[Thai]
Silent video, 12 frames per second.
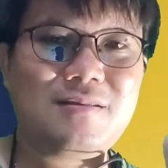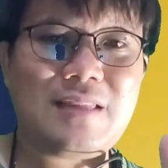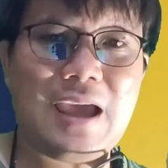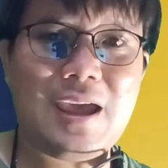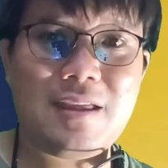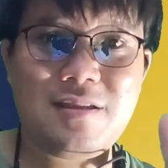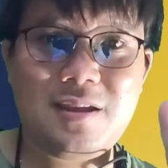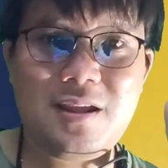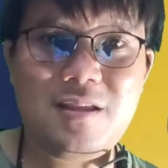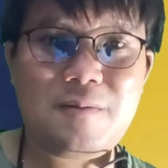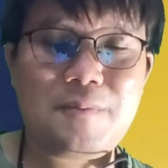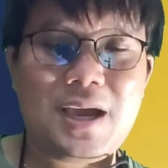แต่สิ่ง
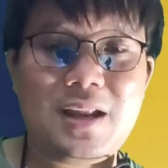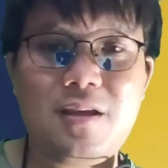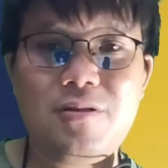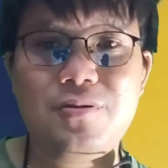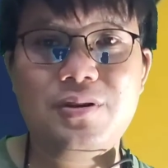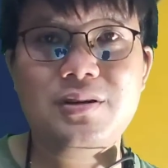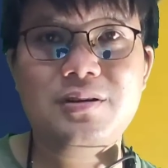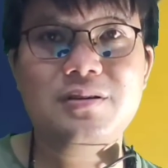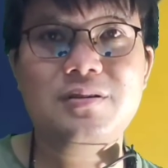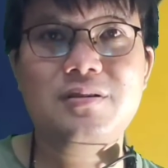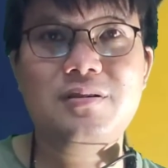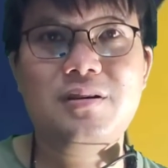ที่สำคัญที่สุดคือ
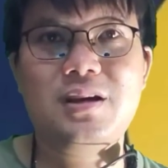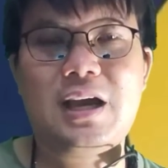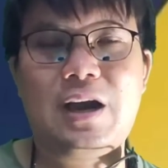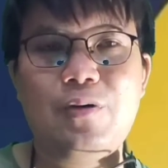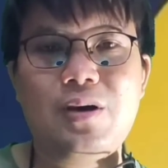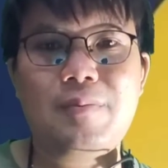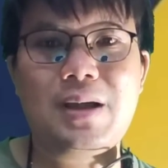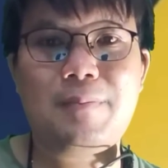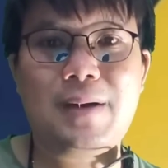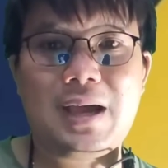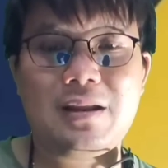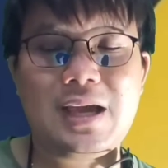เขากำลัง
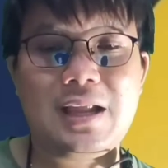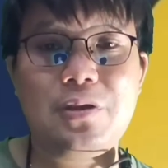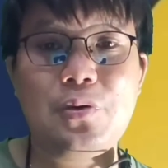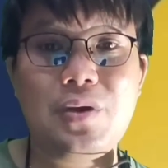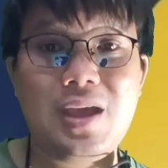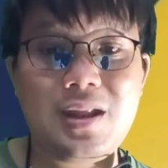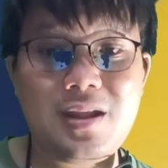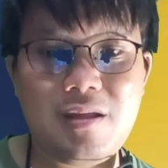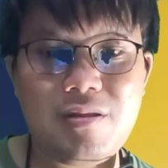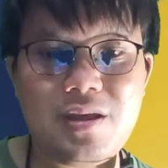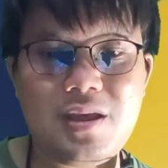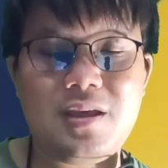ผลักดัน
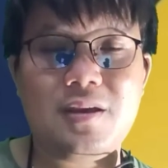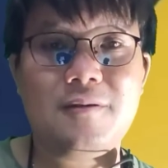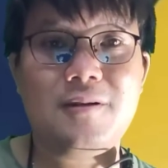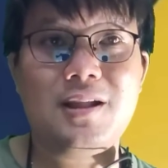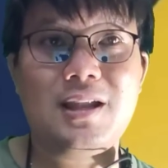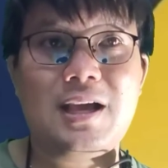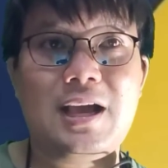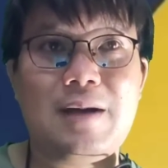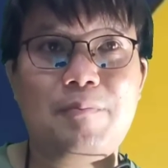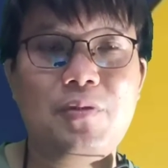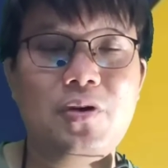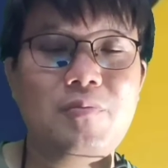USTC นะค
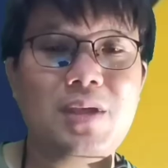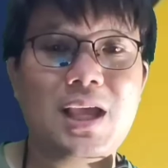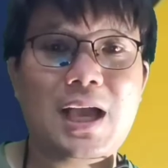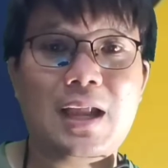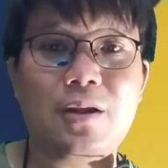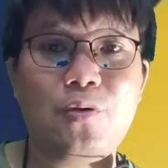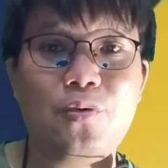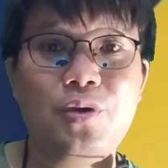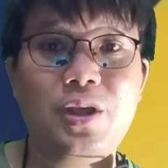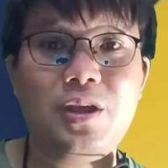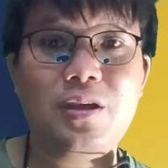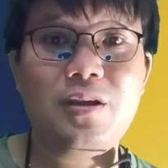รับโดยมีการคุ
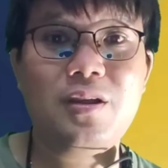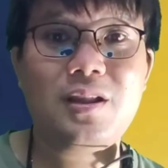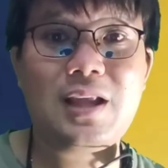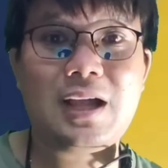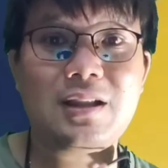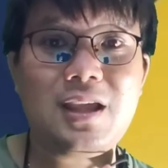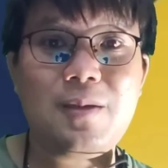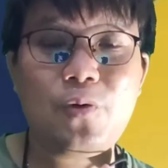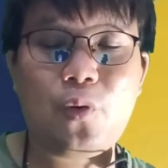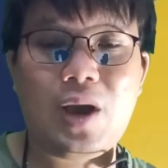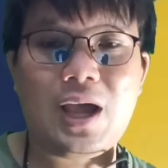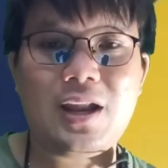ยทางทีม
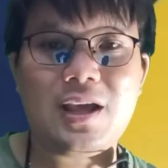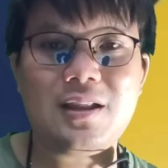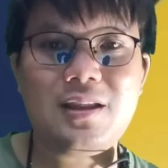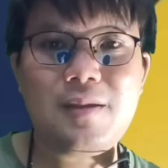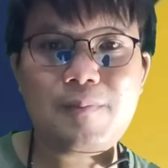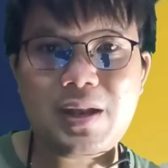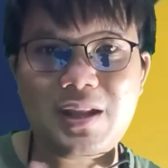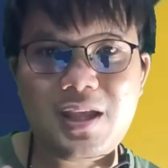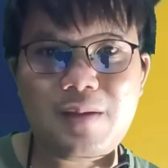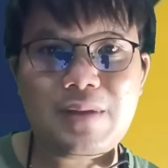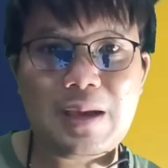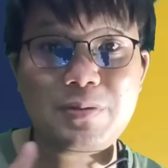ควอนที่เป็น
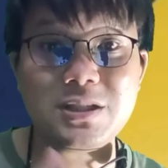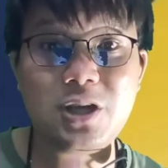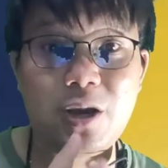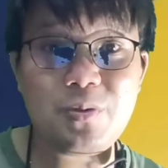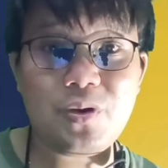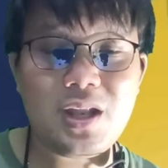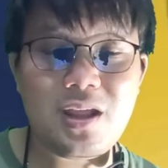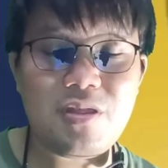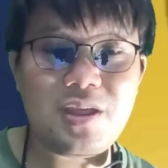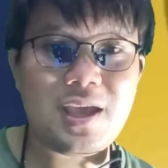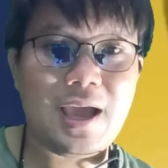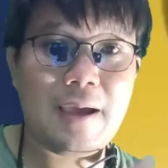ทีมรับผิดชอบ
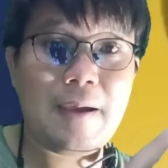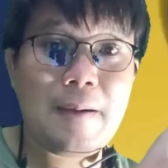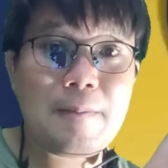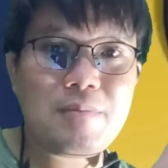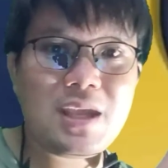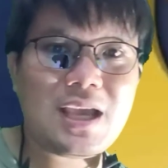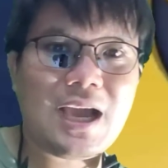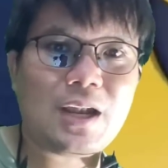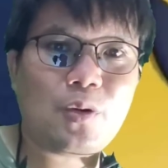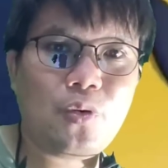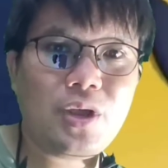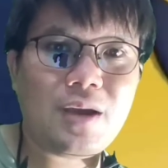USTC มีการ
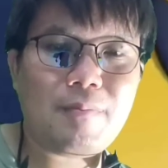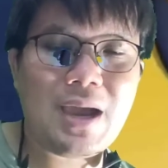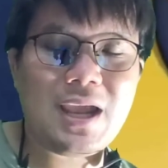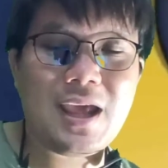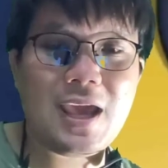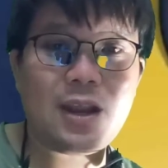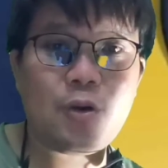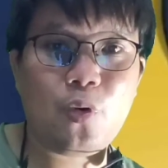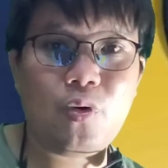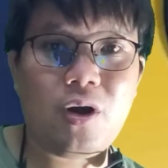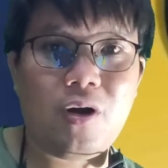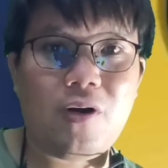คุยกับ Binance
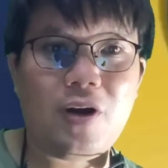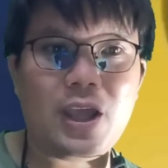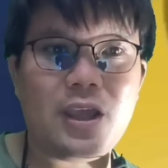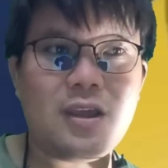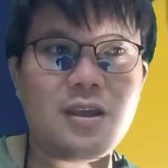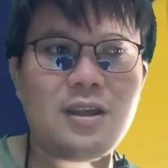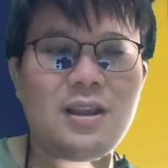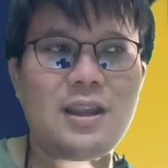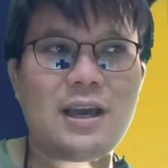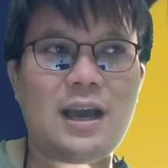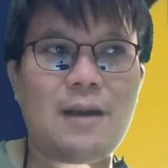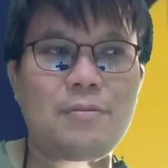คุกคอย
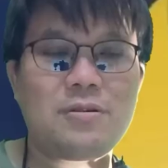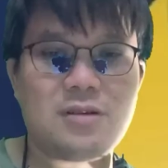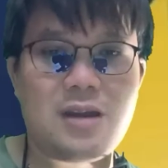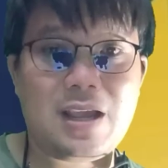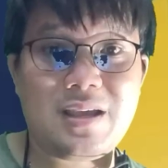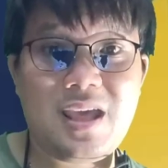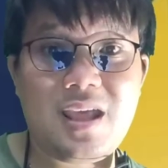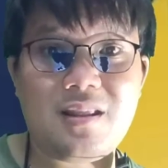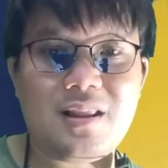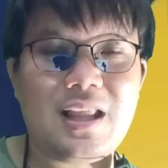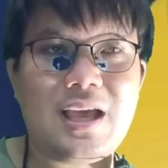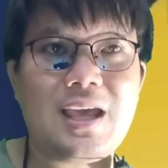นะครับ Kraken
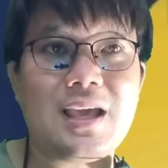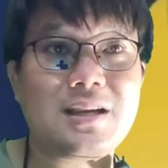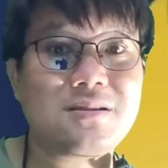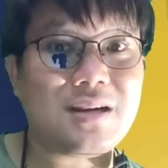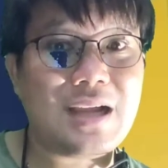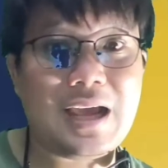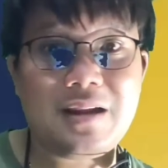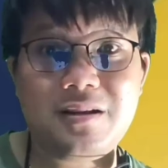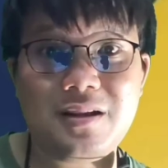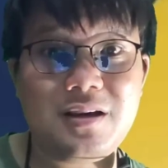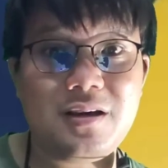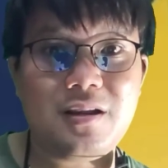และกระดาน
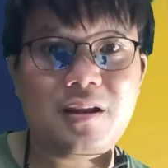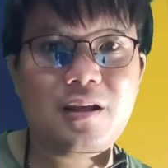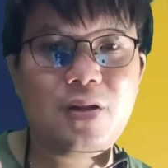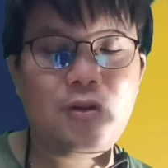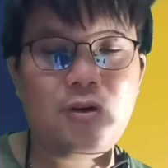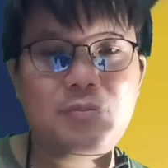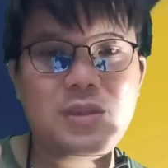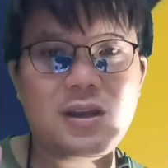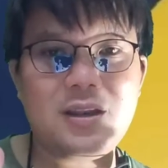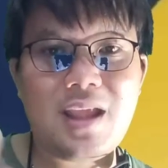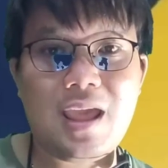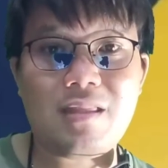อื่นๆรวมถึ
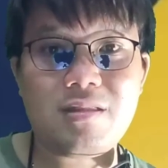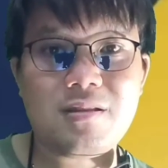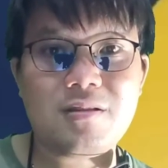งเด็ก